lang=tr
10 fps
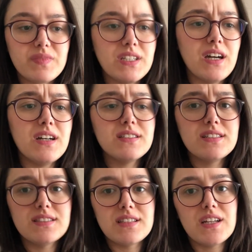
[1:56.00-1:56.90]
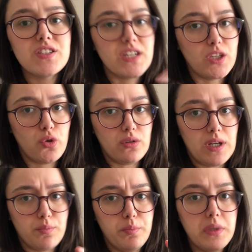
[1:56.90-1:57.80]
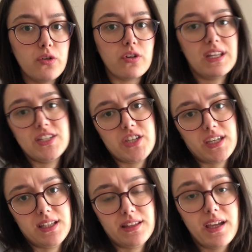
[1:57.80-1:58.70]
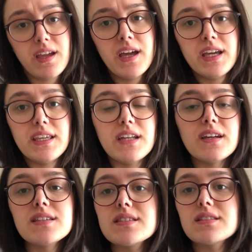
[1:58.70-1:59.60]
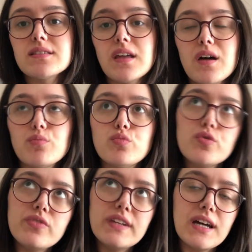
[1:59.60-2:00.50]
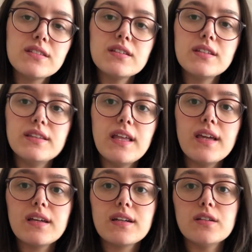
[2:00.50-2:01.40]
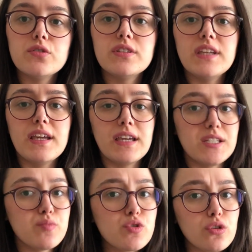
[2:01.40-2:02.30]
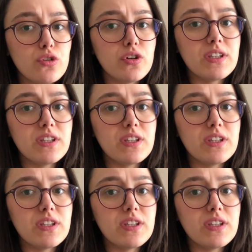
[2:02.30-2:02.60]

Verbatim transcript: kartınızdan çekiyorlar blokili şekilde. Yani aslında bu fiyat ne krediye geçmiş oluyor